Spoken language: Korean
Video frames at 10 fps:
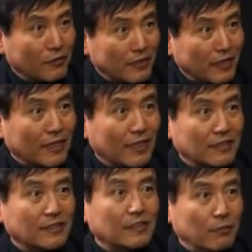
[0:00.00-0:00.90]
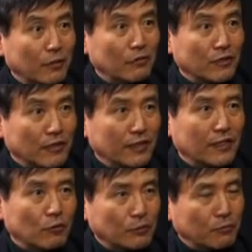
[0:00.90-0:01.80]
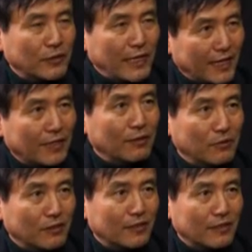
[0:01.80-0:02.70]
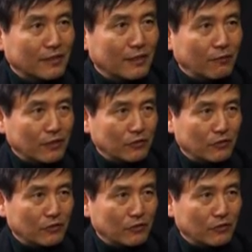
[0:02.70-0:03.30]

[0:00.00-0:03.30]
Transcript: 우리나라 전체 평균이 한50% 약간 넘는 것 같은데 완치.